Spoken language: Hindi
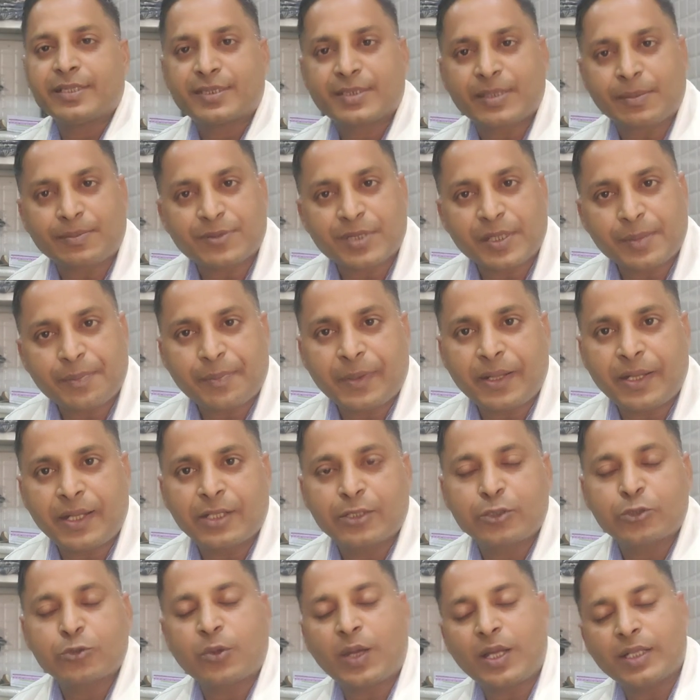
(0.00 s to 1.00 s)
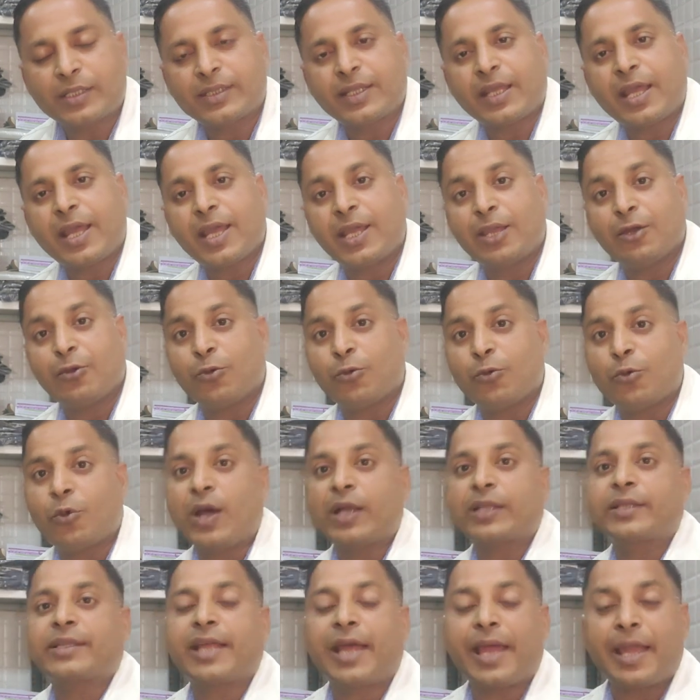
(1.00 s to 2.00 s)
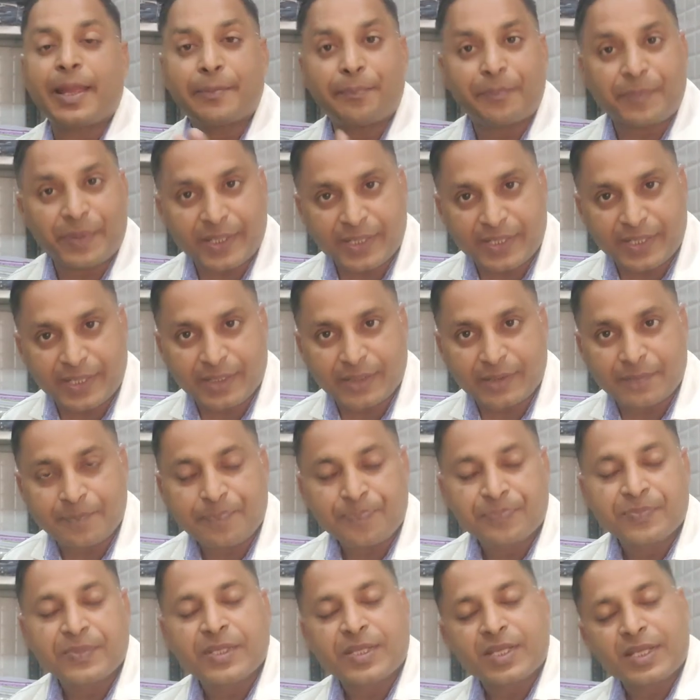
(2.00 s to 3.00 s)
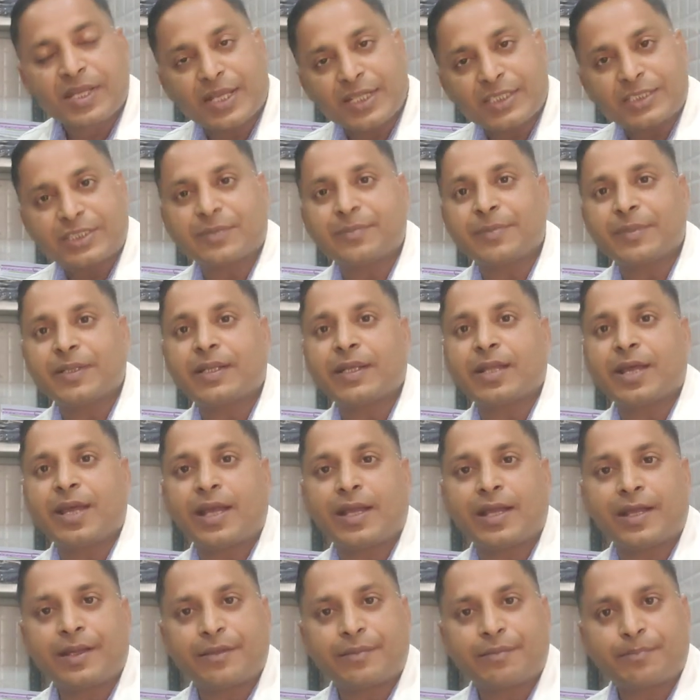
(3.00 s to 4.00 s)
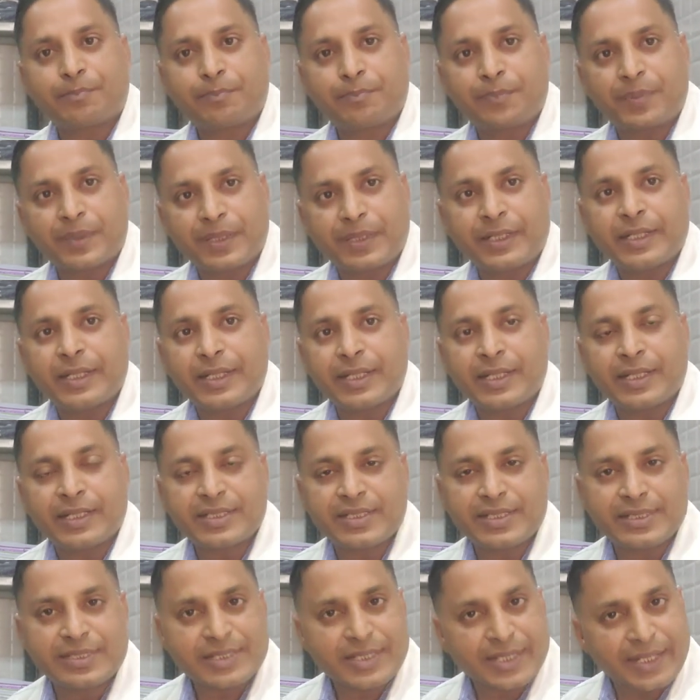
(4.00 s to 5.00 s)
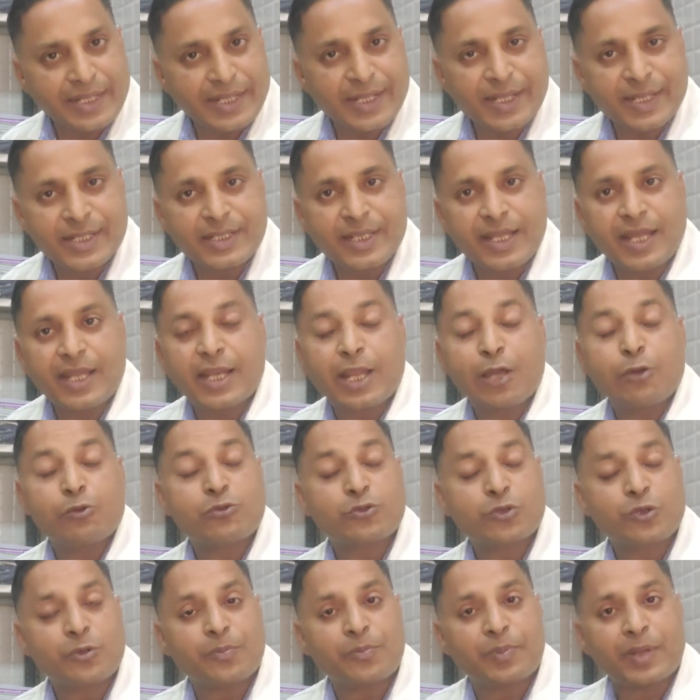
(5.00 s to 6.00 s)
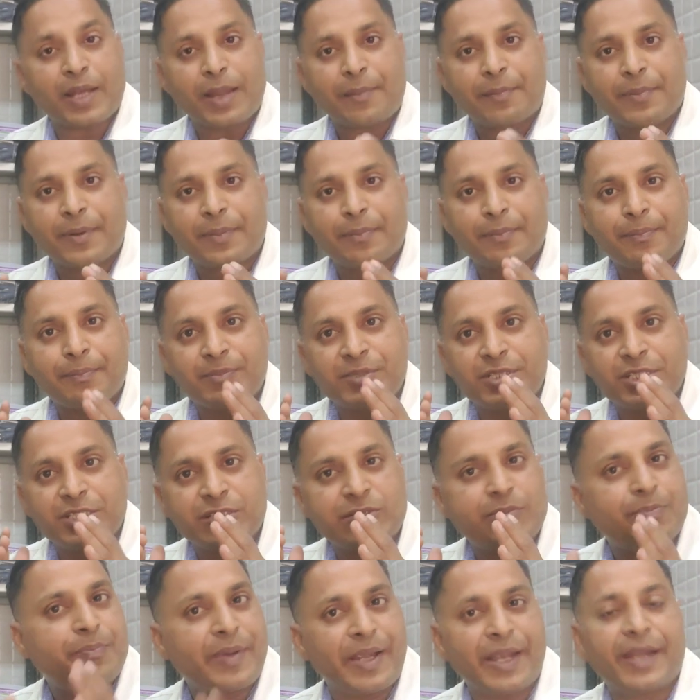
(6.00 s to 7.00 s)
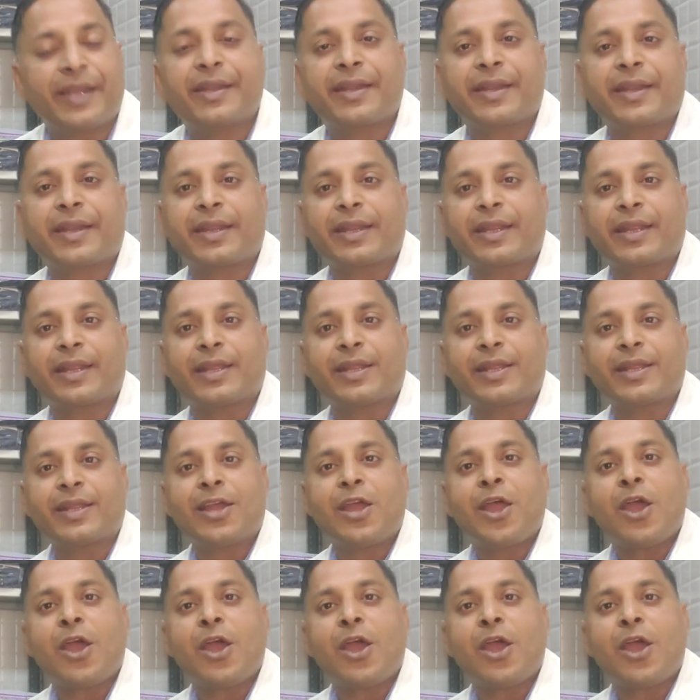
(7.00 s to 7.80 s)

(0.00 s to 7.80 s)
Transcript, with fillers: सबसे पहले जो आता है वो आता है फिटिंग कस्टमर अगर फिटिंग की जीन्स लेके जा रहा है उसको प्रॉपर जीन्स बैठ रही है